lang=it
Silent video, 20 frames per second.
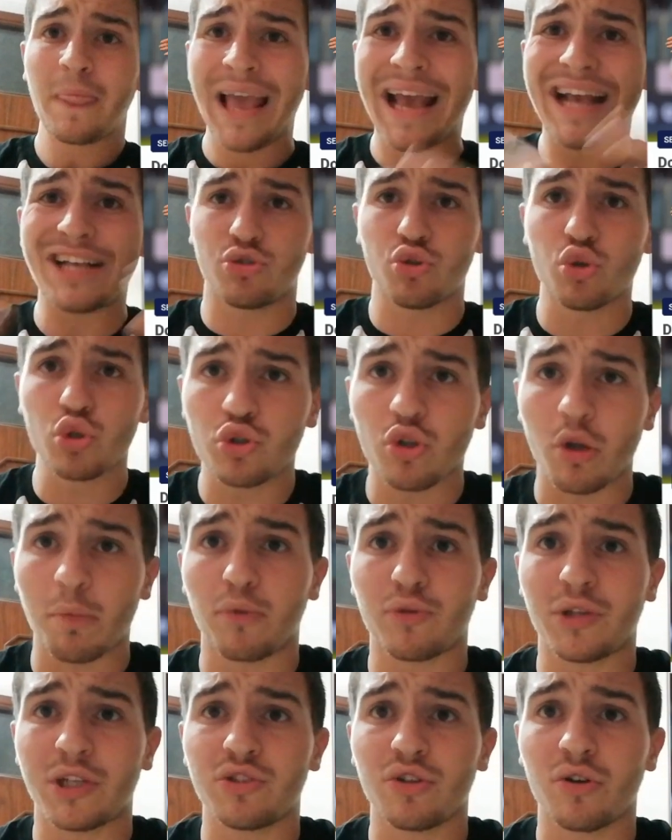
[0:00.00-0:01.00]
È giusto il
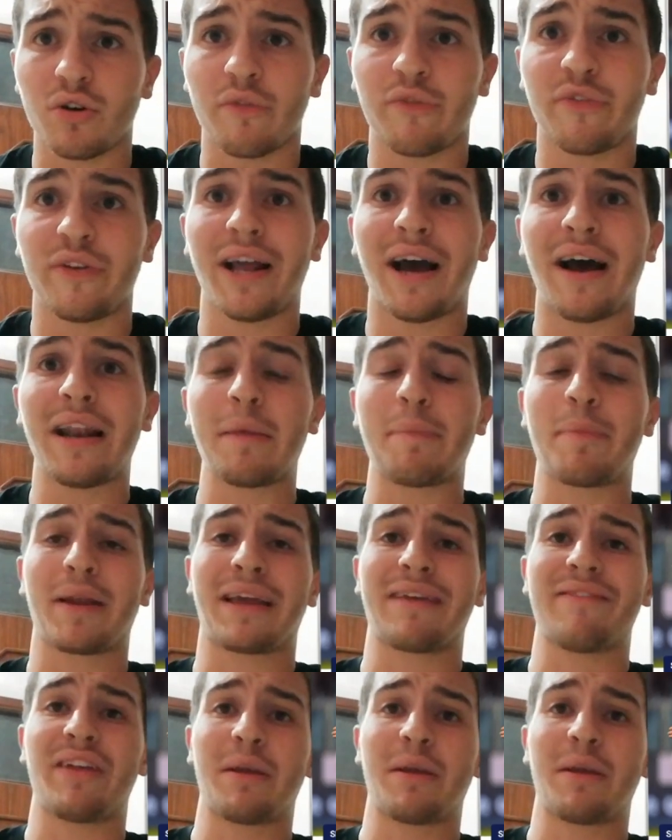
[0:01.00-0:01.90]
punteggio finale perché